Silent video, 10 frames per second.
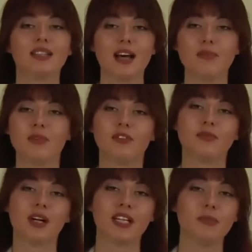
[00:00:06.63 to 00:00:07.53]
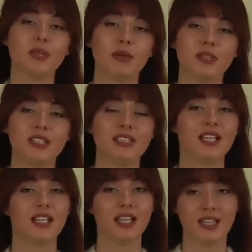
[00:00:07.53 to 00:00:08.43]
Там вы могли
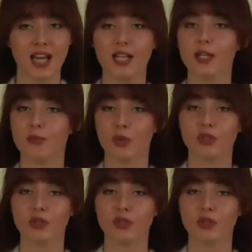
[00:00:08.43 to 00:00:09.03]
приобрести оригинальные